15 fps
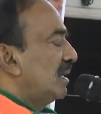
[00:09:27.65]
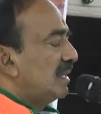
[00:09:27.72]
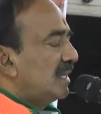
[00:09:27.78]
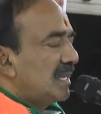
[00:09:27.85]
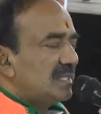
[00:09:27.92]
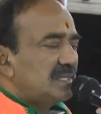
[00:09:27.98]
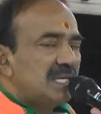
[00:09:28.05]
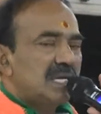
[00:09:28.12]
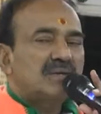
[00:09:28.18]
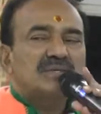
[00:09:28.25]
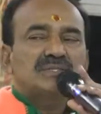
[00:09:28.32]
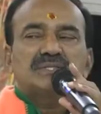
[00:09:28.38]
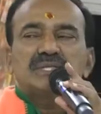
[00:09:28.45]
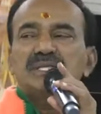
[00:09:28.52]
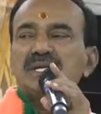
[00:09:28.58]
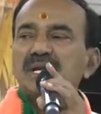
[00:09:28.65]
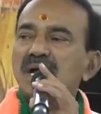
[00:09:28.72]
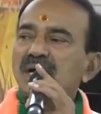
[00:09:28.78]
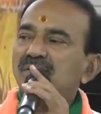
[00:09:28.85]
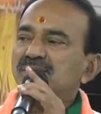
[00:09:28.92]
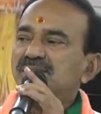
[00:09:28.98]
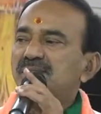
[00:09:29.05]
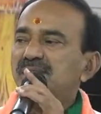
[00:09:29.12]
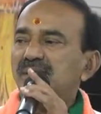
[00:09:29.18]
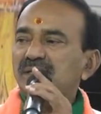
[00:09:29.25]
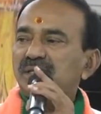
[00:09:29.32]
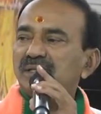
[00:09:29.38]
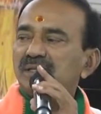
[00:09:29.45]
కేసీఆర్కి వస్తుంది నాకు వస్తుంది